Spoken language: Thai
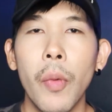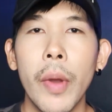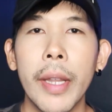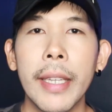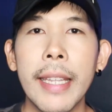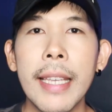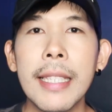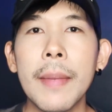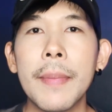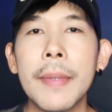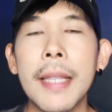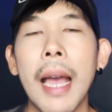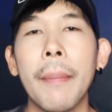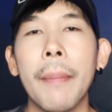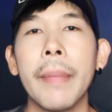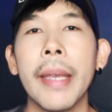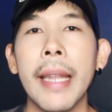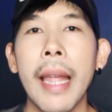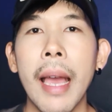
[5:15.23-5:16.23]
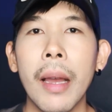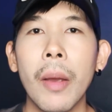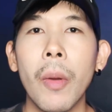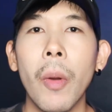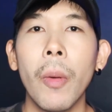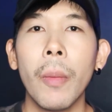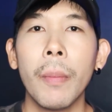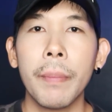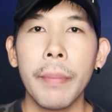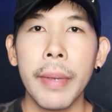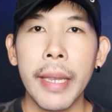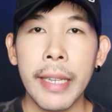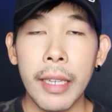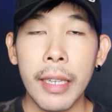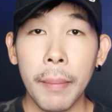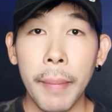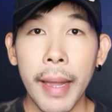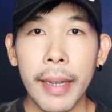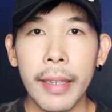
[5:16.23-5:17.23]
วันที่ 13 มีนาคมปี
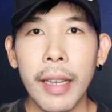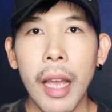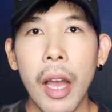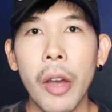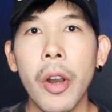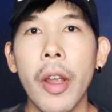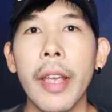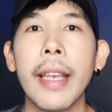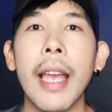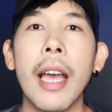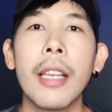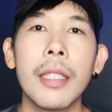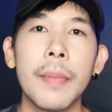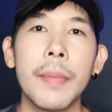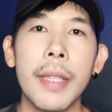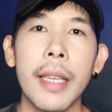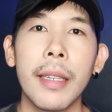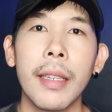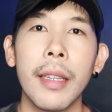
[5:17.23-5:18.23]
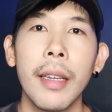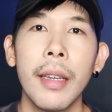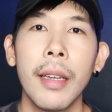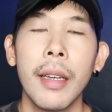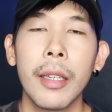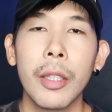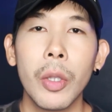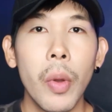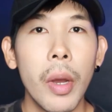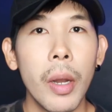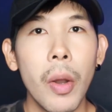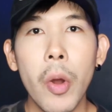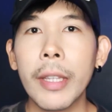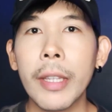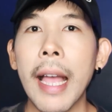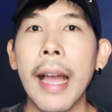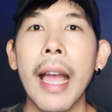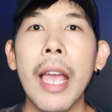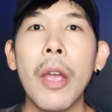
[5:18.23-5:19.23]
1997ทั่วโล
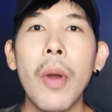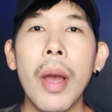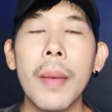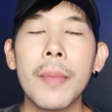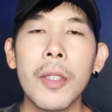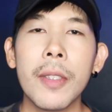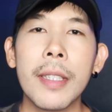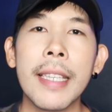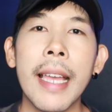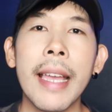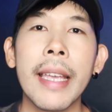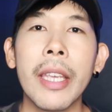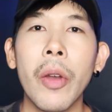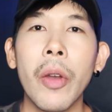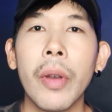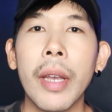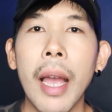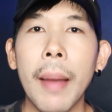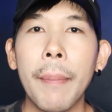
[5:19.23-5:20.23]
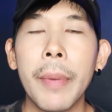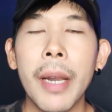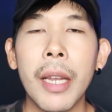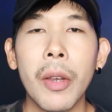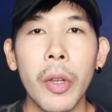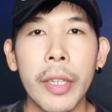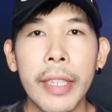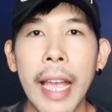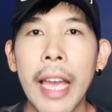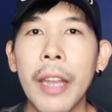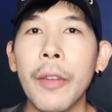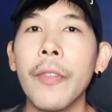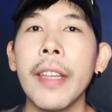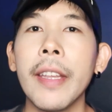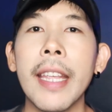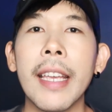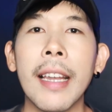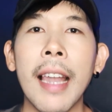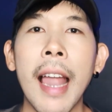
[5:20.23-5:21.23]
กต่างให้ความสนใจเกี่ยวกับปรากฏการณ์
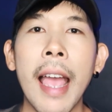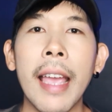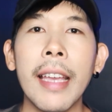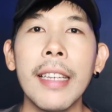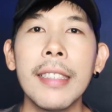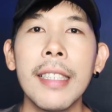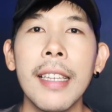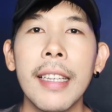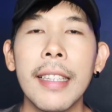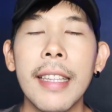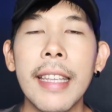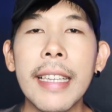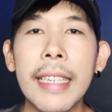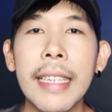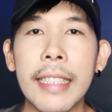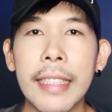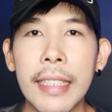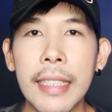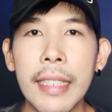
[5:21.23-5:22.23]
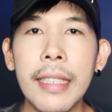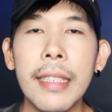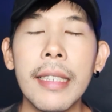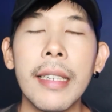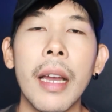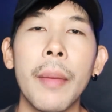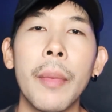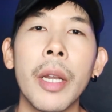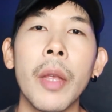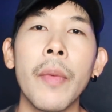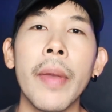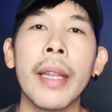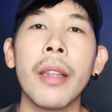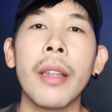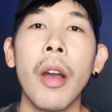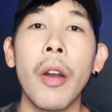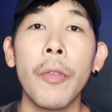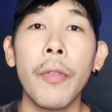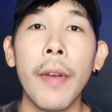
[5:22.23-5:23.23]
ฟีนิกซ์ไลท์ที่เกิดขึ้นเหนือบริเวณ
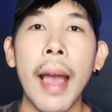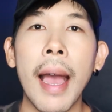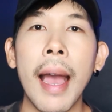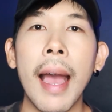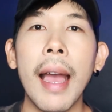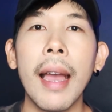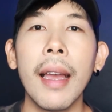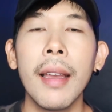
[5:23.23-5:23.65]
ท้องฟ้า